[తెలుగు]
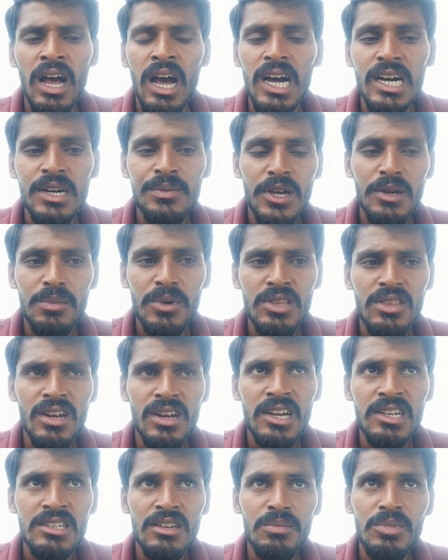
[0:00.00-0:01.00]

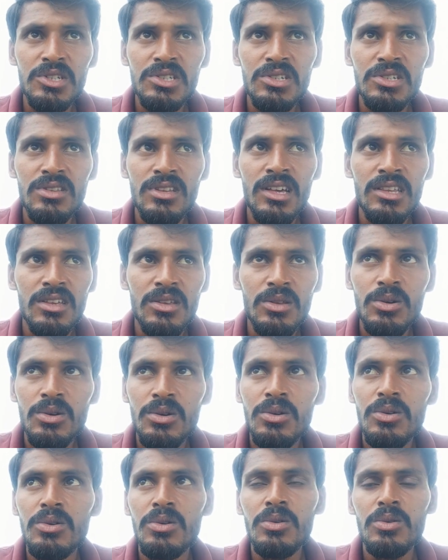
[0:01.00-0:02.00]
ఆగమైపోయిందిరా అని చెప్పేసి దాన్ని ఏదో
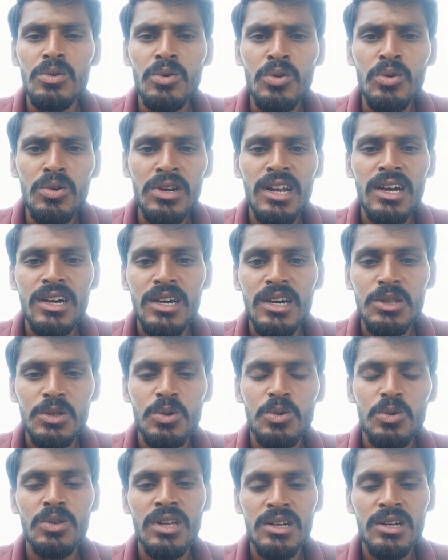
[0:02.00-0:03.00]
గుండెలో
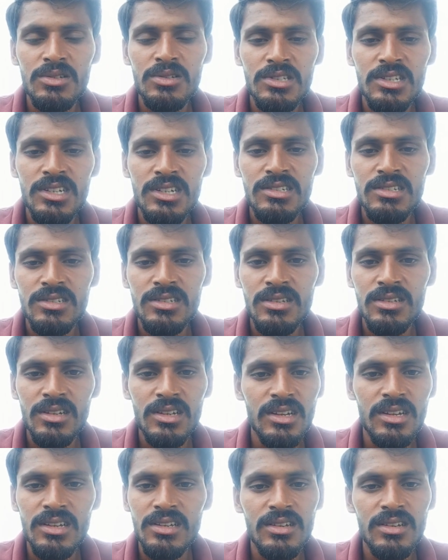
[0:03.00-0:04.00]
కతుక్కున్నట్టు చేసి
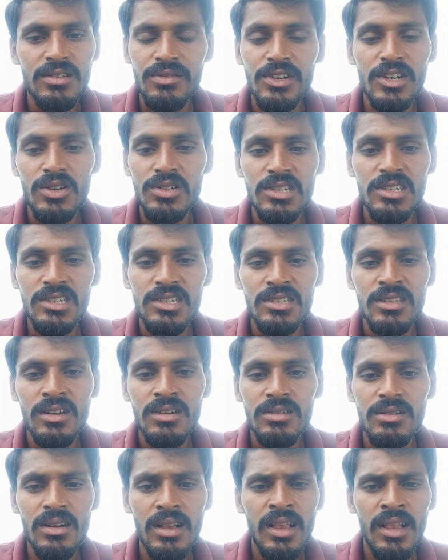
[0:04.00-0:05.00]
వీడియో
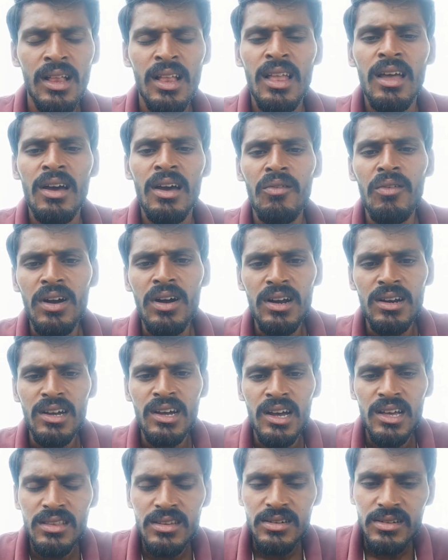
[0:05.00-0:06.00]
చేసినాడు వాడు
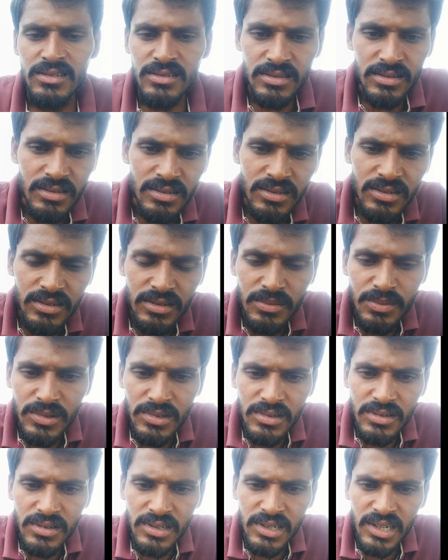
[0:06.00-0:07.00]
కాదు అసలు
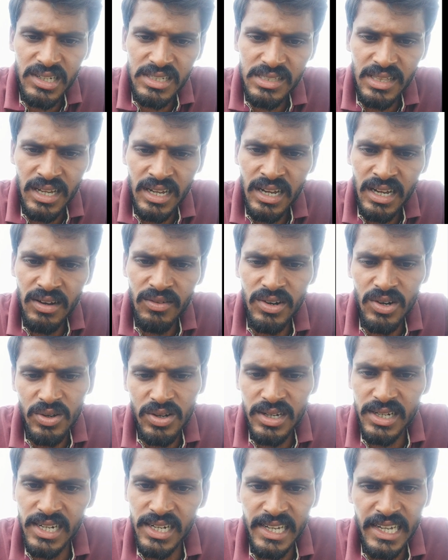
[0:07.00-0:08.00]
ఇప్పుడు ఖచ్చితంగా వాడు
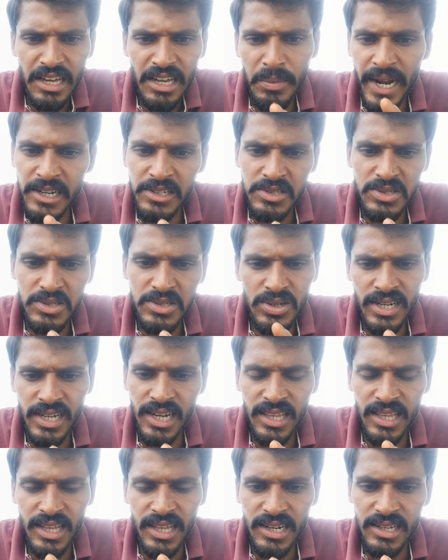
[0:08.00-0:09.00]
ఒక క్లియర్ మైండ్స్ ఉంటాయి
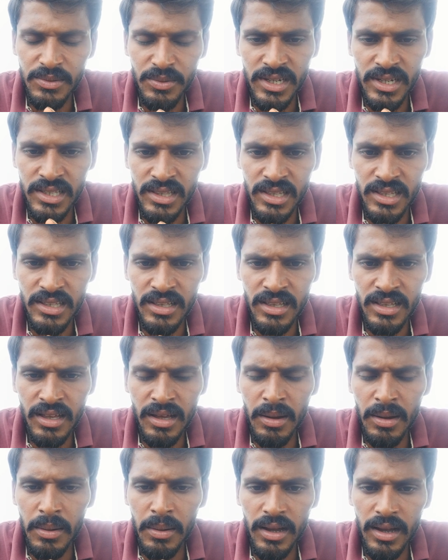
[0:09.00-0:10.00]
కదా అడిగిపోయింది
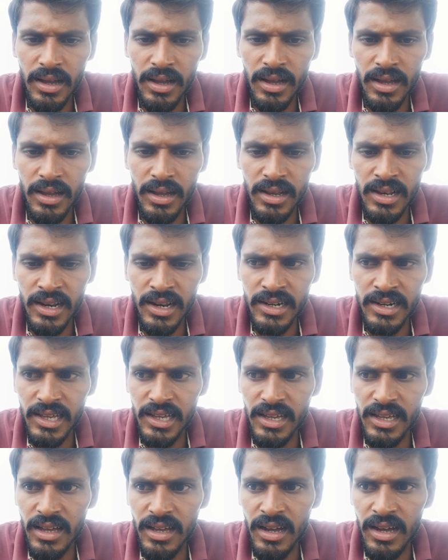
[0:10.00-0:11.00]
ఎట్లా అంటే
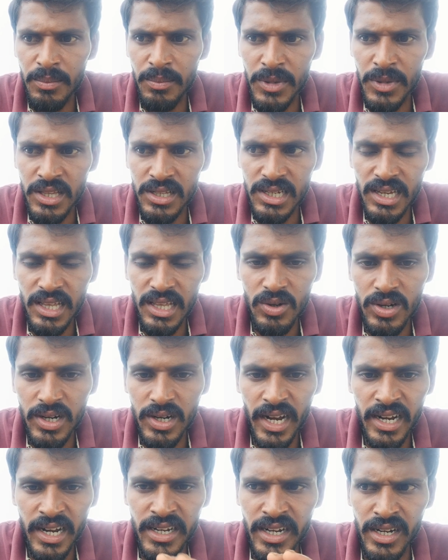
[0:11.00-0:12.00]
మనకి అలా ఒక
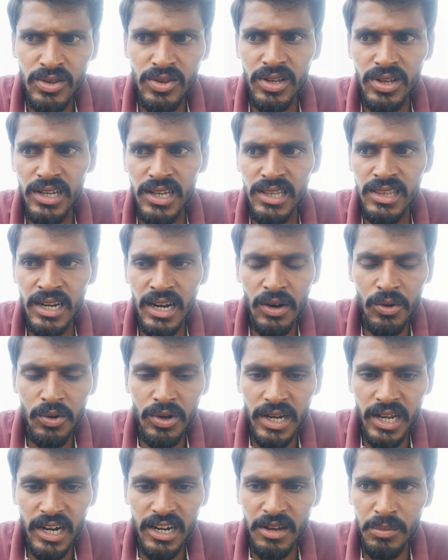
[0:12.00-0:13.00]
కంటెంట్ దొరికిందిరా
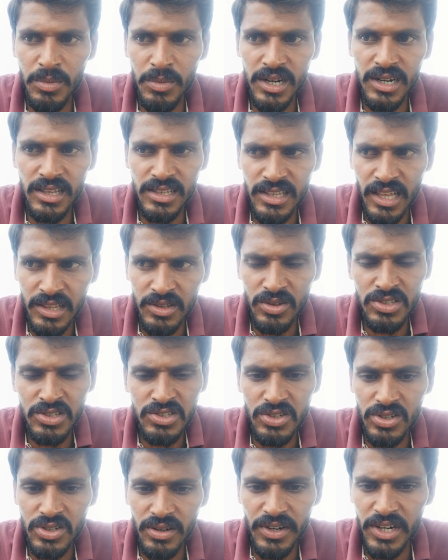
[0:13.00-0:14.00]
ఒరే అడ్డం పడ్డది దాని
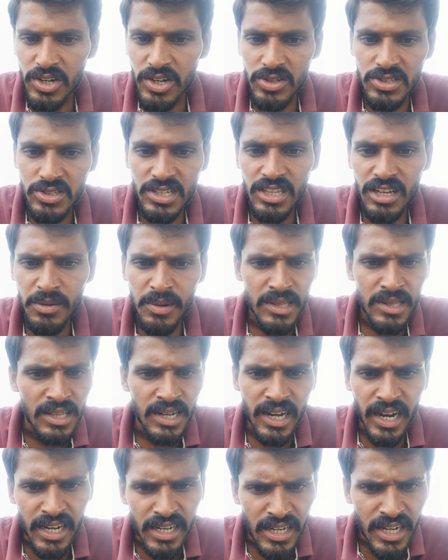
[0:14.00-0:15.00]
గురించి ఒక వీడియో చేద్దామన్న
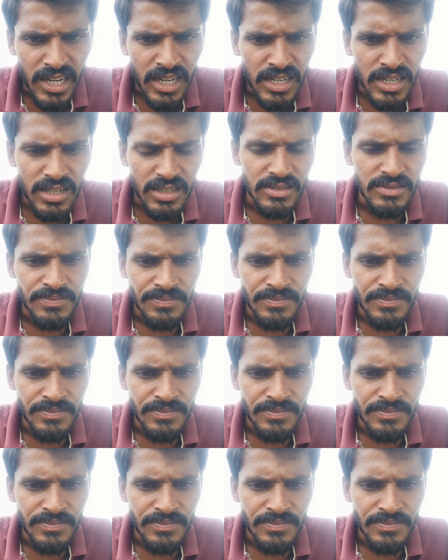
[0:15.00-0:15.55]
కంటెంట్